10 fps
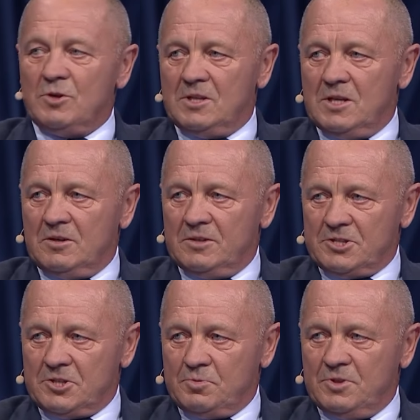do 1 na
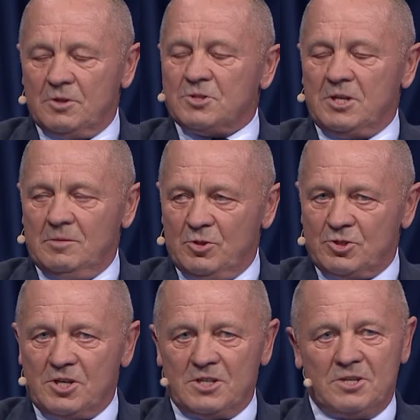rzecz, 7 do
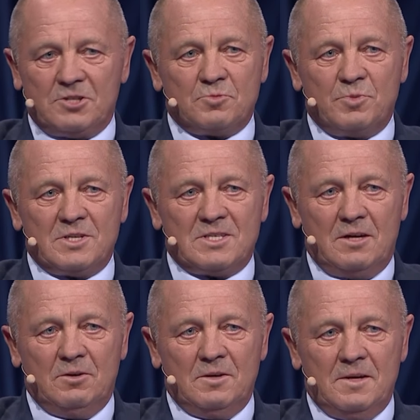3 na rzecz
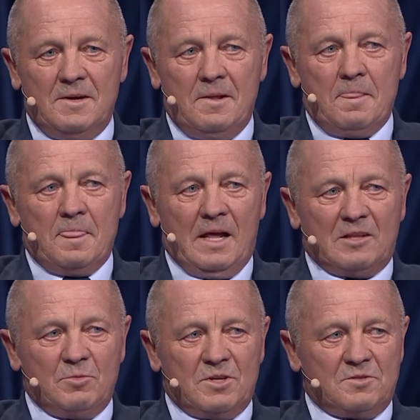PSL-u.
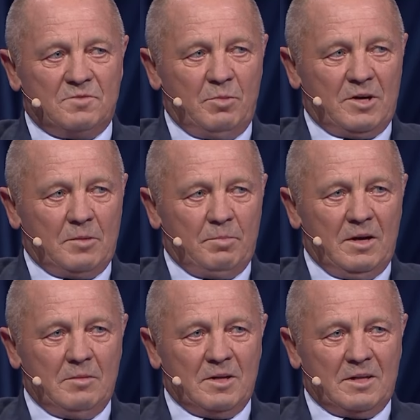Natomiast w wyborach
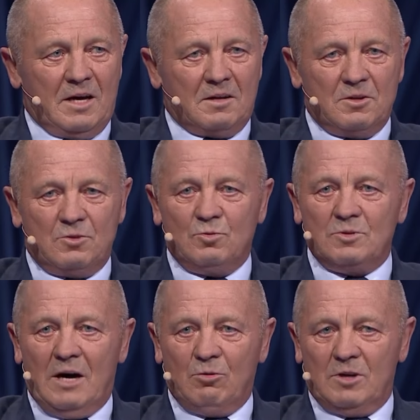parlamentarnych
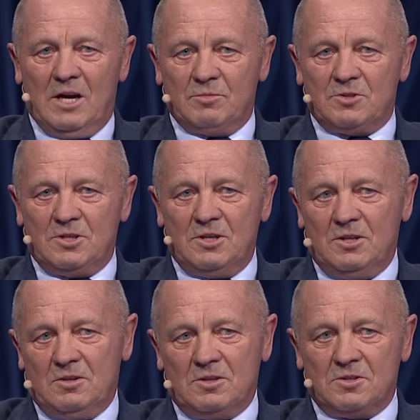udało nam się i
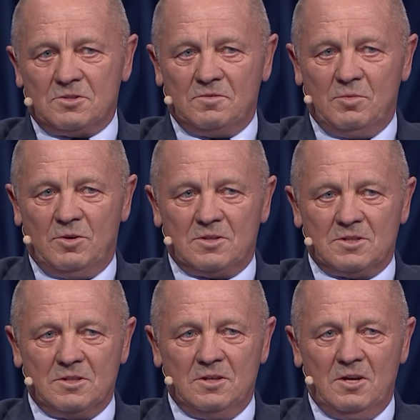to też
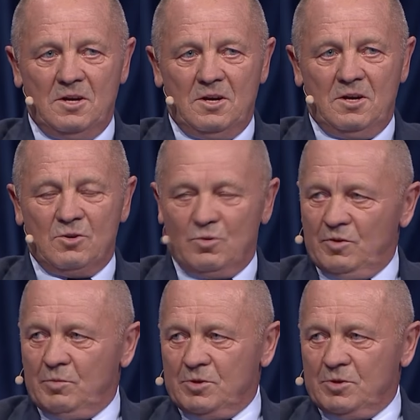wyborcy równo